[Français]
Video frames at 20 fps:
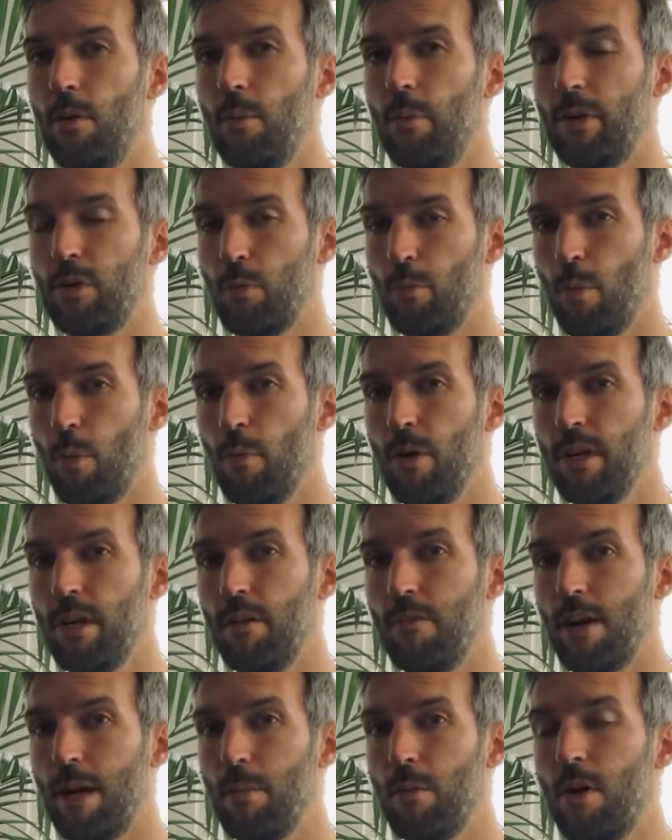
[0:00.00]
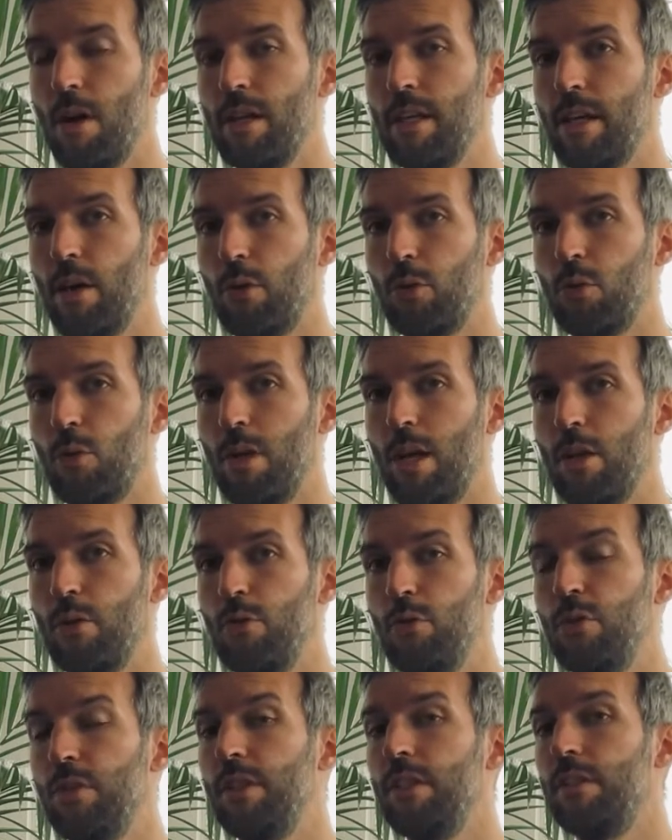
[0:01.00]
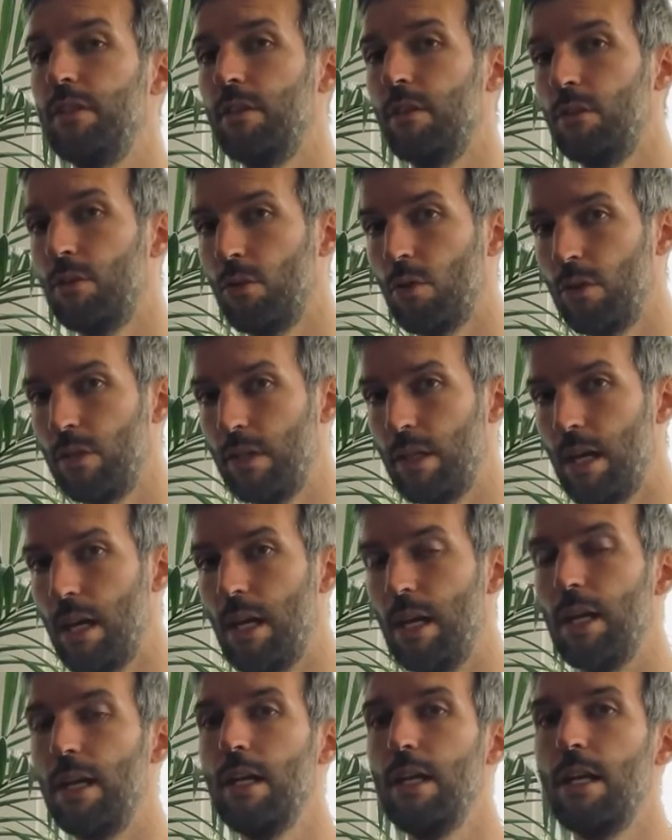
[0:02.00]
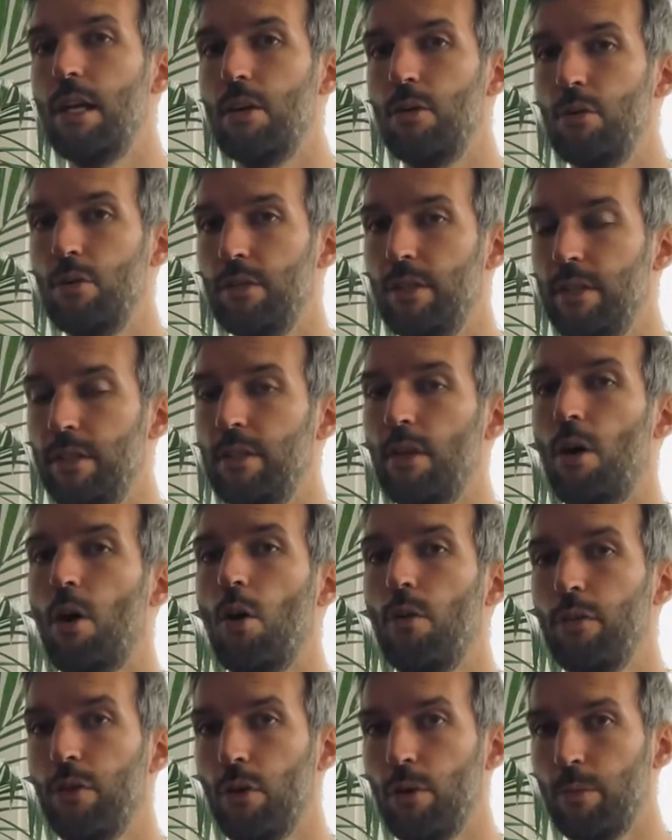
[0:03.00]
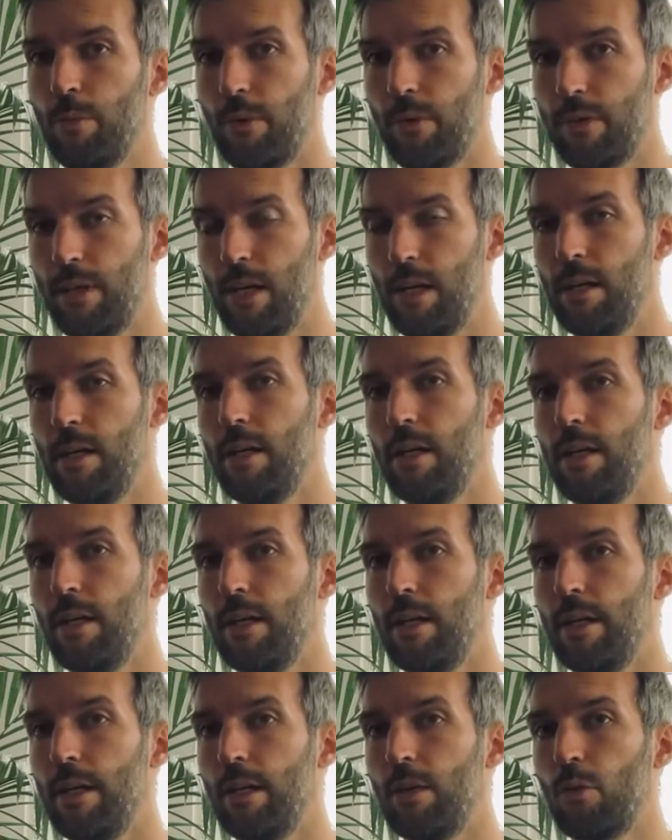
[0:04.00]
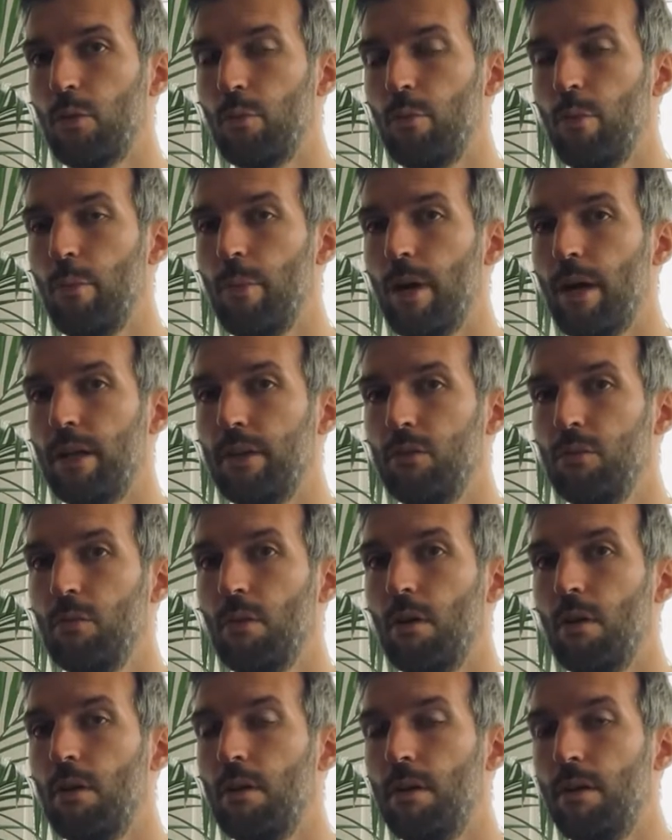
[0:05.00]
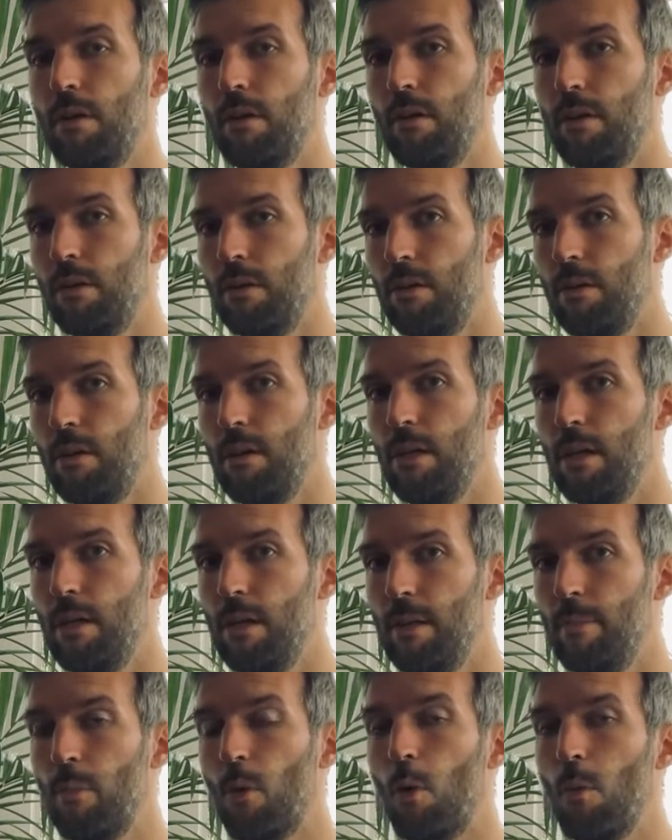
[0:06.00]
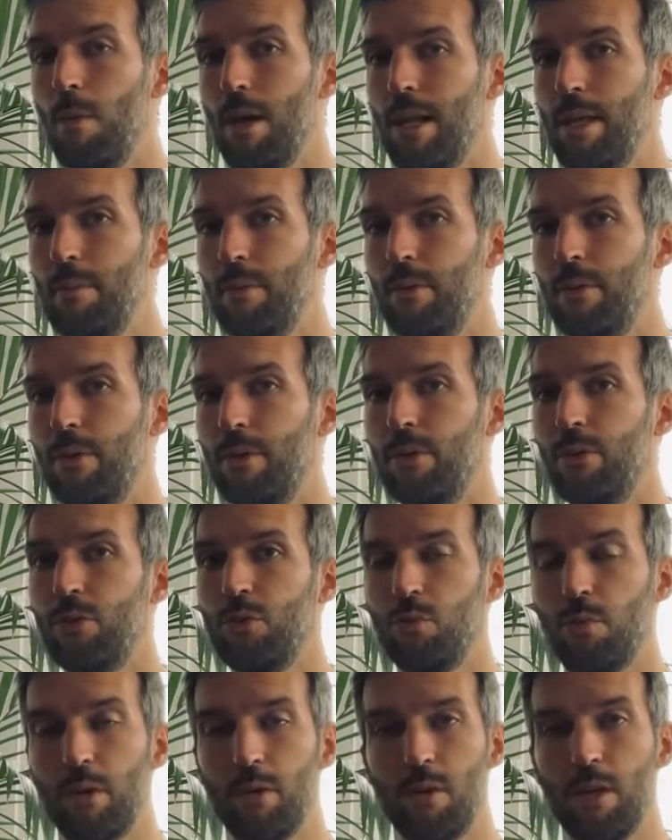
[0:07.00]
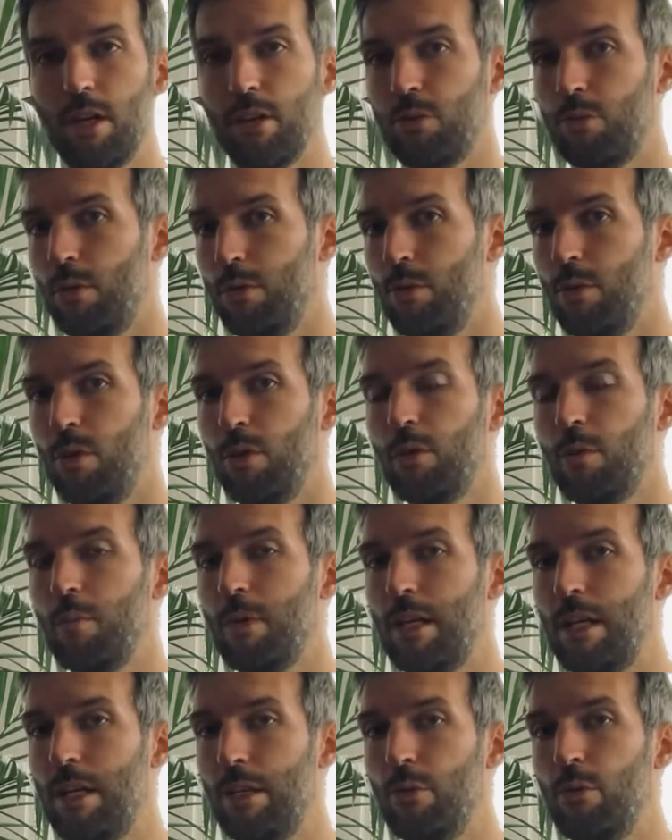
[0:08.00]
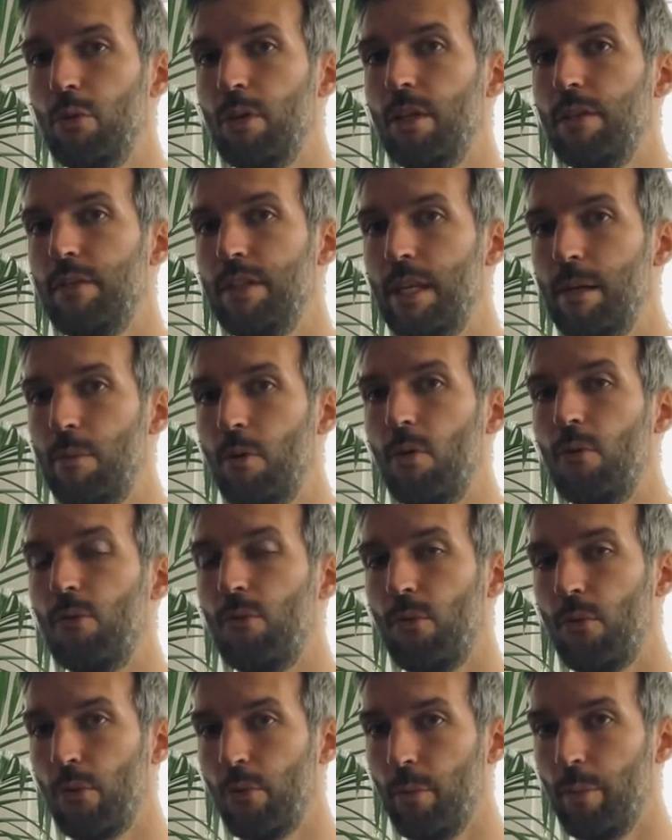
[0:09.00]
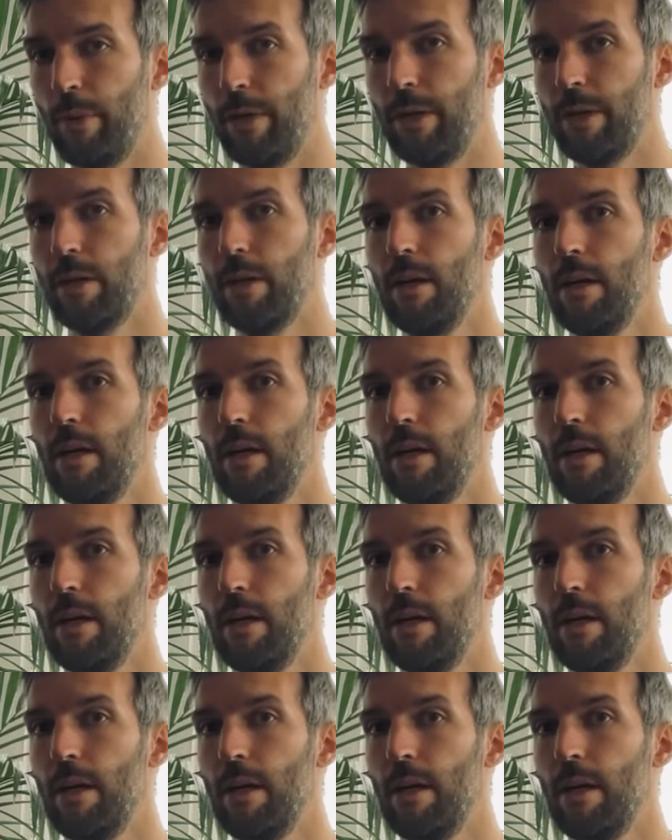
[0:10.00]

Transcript: parce que pour moi, il y a vraiment un lien entre la justice sociale et la justice environnementale et qu'on ne peut pas résoudre euh, les problèmes euh, soit de l'un, soit de l'autre, mais que les deux, évidemment, vont de pair.